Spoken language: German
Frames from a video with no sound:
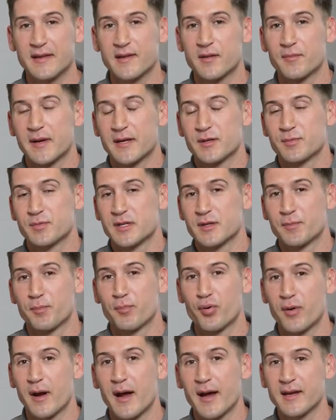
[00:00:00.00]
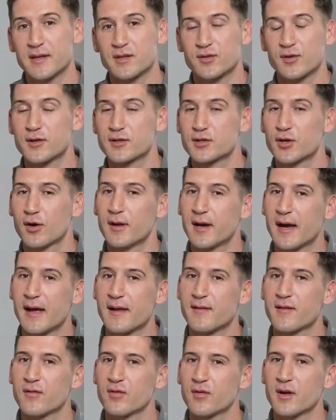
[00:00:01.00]
zum Beispiel Pride oder
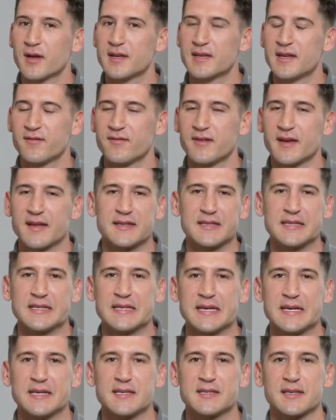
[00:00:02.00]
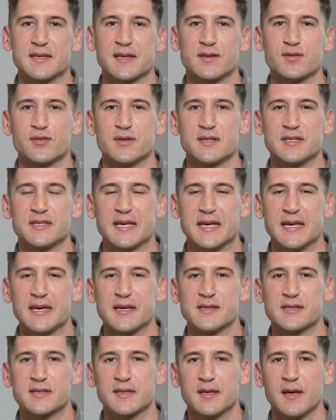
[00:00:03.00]
Toleranz oder Diversität natürlich
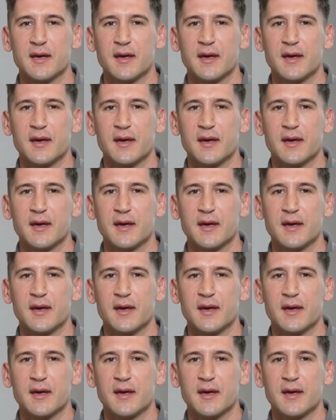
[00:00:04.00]
geht?